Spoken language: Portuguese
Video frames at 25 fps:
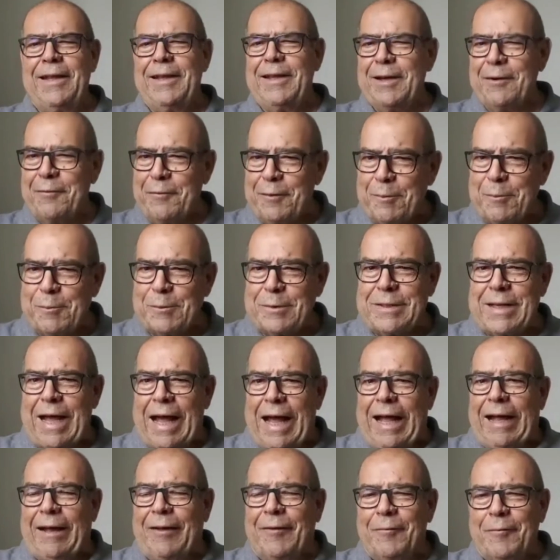Então vamos
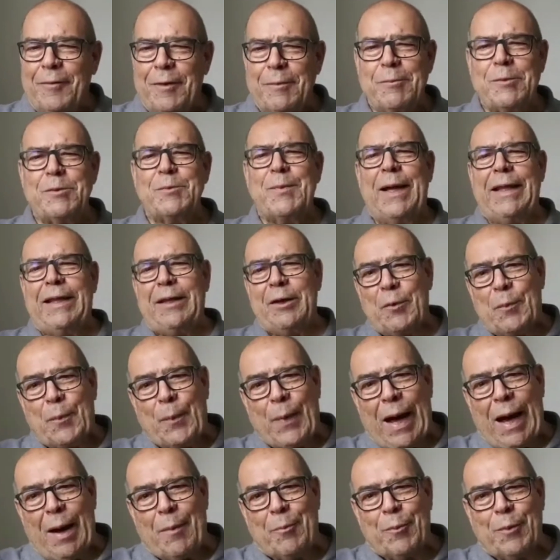lá, vamos bater um
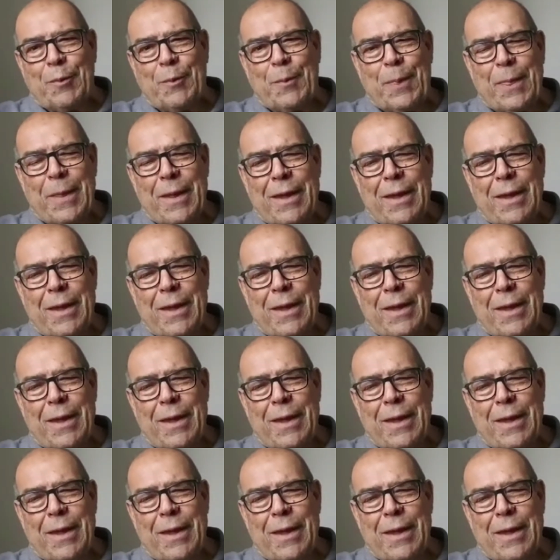papo.